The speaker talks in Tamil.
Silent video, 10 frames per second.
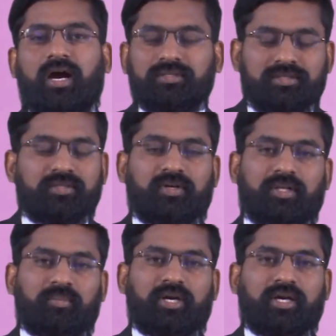
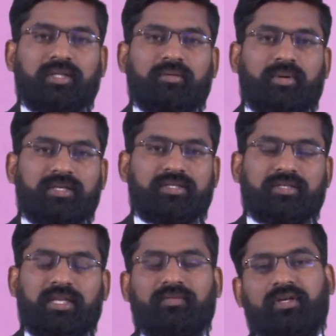ஆசீர்வாதமாக இதை மாற்ற
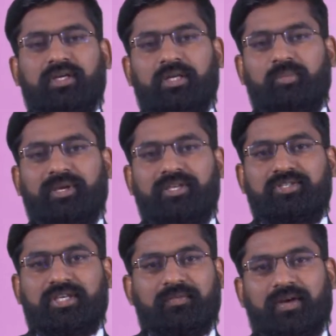தேவன் கிருபை
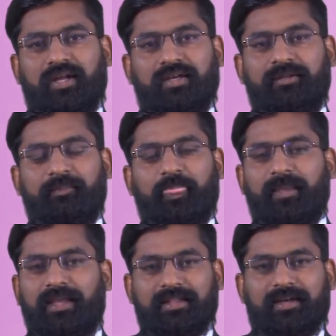செய்வாராக
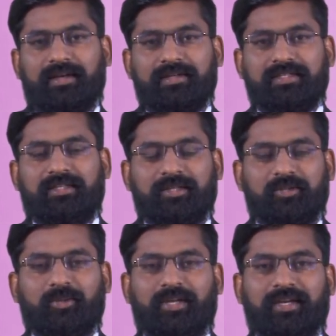இந்த நாளின்
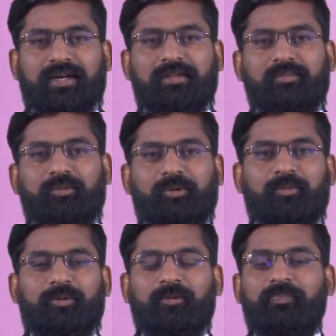சத்தியத்துக்குள்ளாய் கடந்து போக
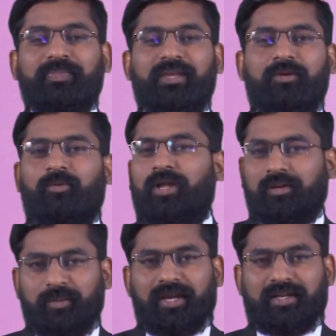போகிறோம் ஒரு
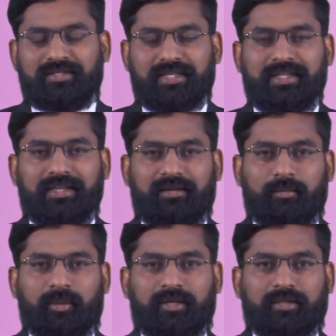அருமையான செய்தியை
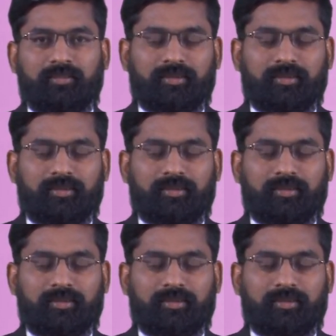நாம் பார்க்க